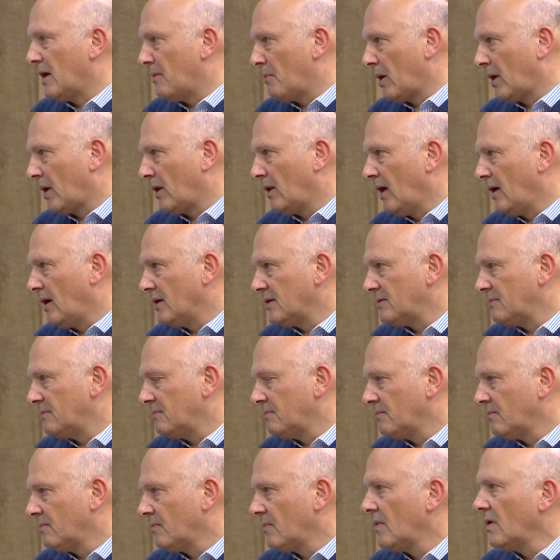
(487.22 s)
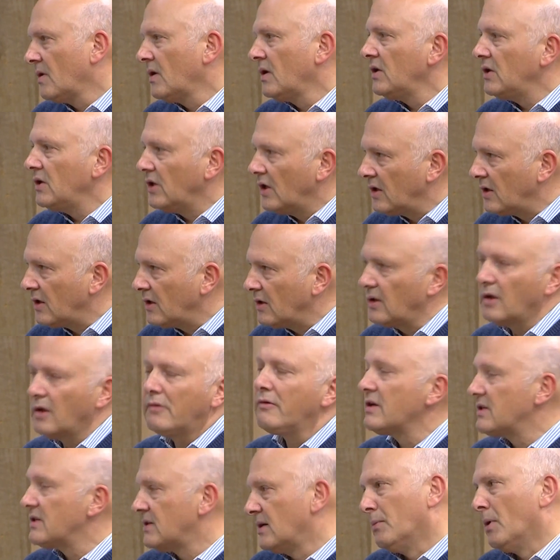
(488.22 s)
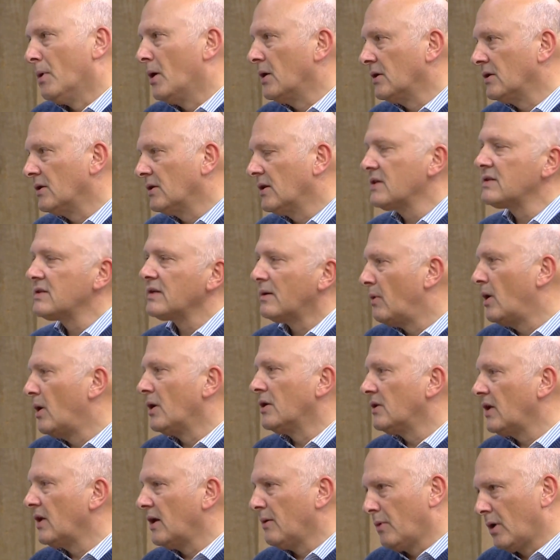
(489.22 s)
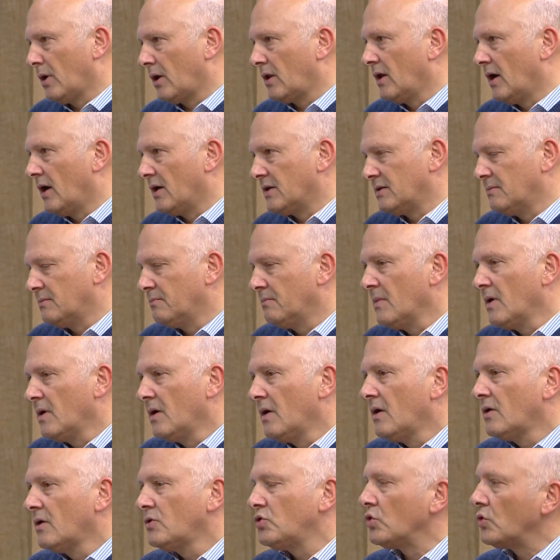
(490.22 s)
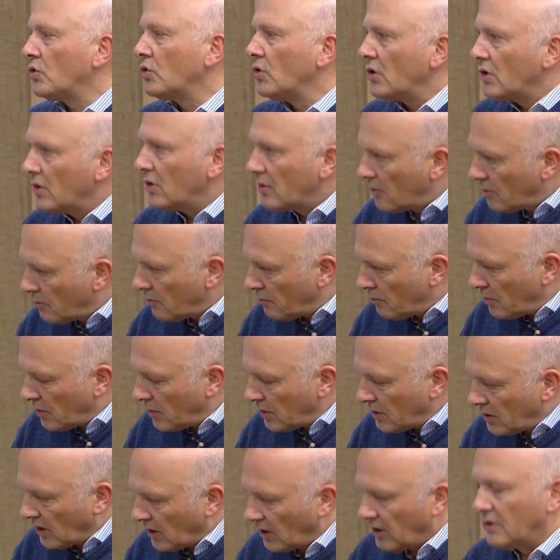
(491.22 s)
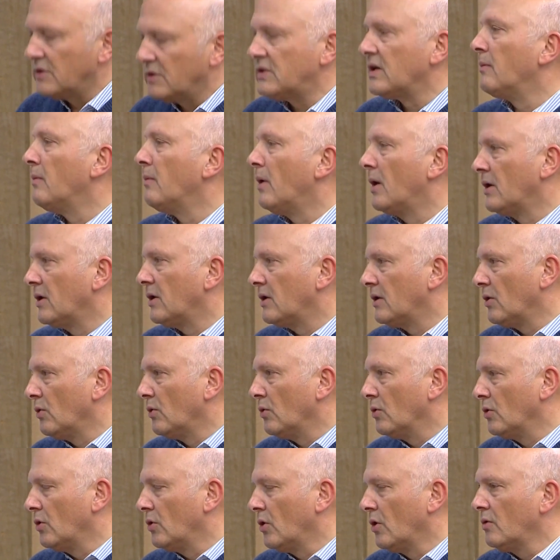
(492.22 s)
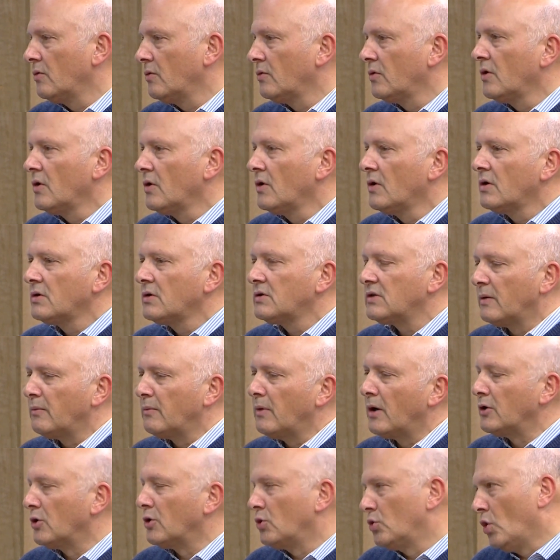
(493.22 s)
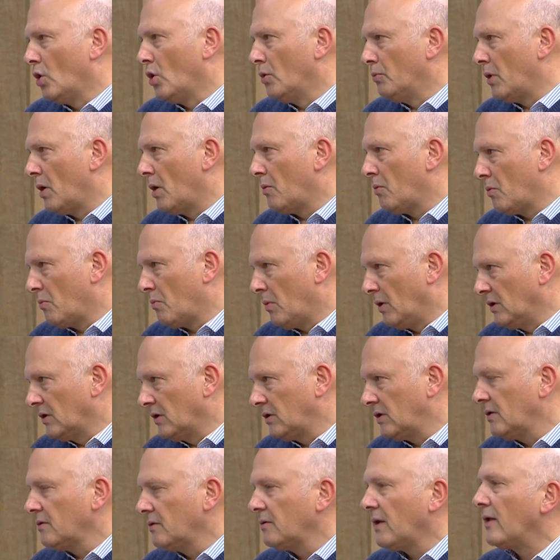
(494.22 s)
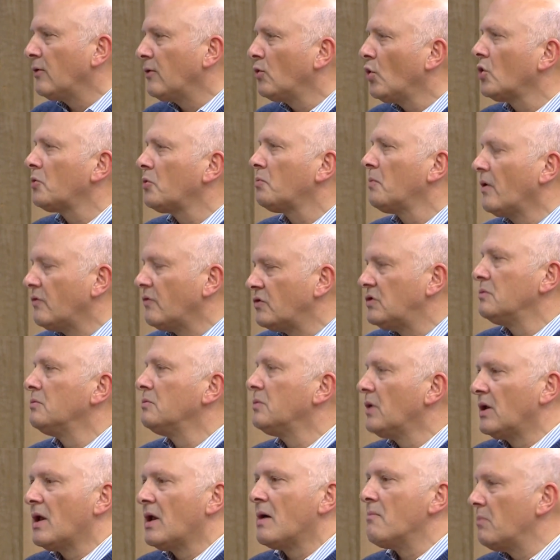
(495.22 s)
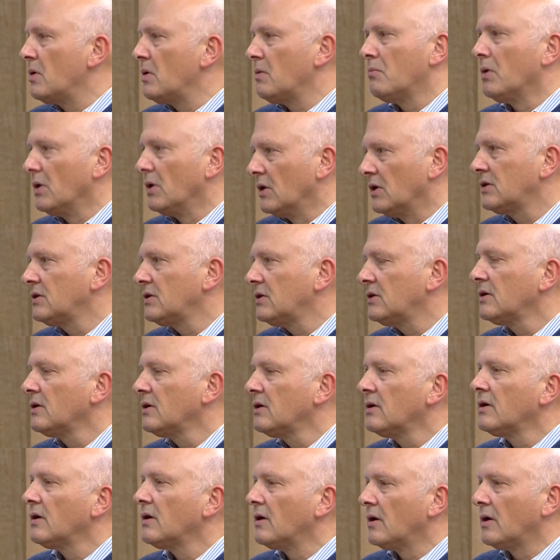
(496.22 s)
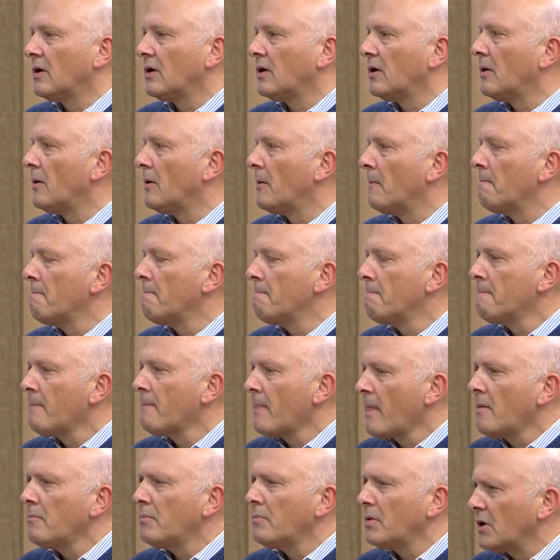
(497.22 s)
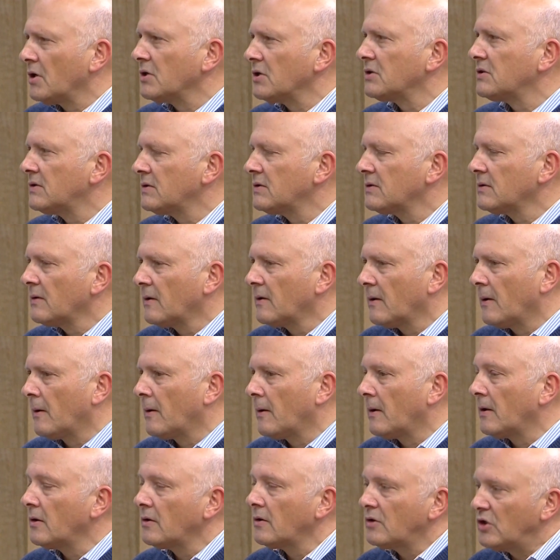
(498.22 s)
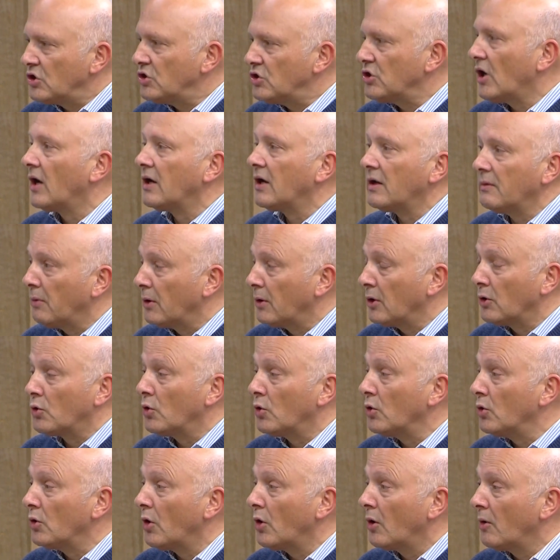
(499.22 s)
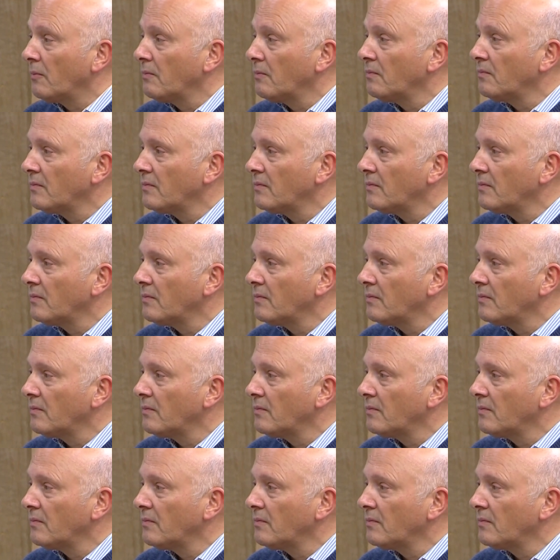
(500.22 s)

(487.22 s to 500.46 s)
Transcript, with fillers: yemek lazım. Yerinde ve zamanında. Zamanında yemek lazım. Çünkü yağı zamanında oluyor. Hı hı. Zamanında olmayan bir balık, yani dört mevsim yenen bir balık e, biraz e, ticari balık oluyor.